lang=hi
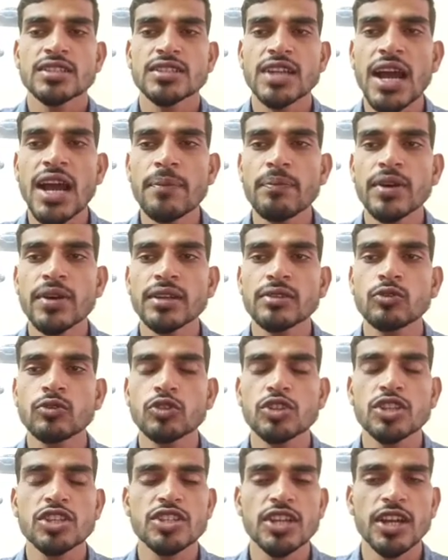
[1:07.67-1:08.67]
जहां पर
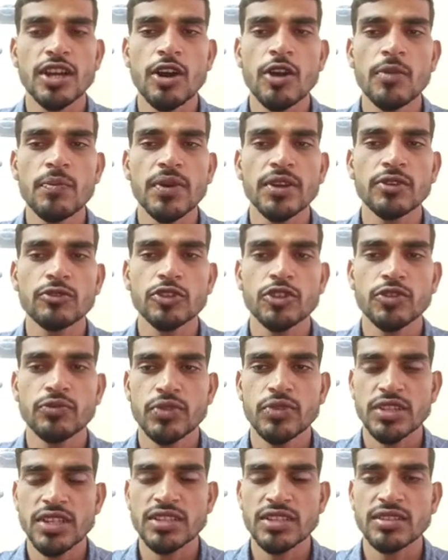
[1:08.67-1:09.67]
कुछ जगहों पर कुछ
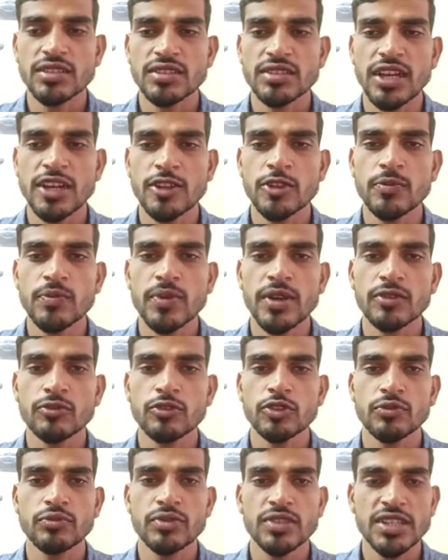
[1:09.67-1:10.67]
विशेष स्थानों पर
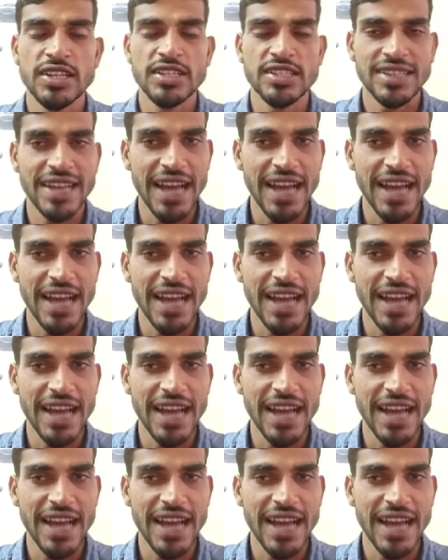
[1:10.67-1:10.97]
कुछ विशेष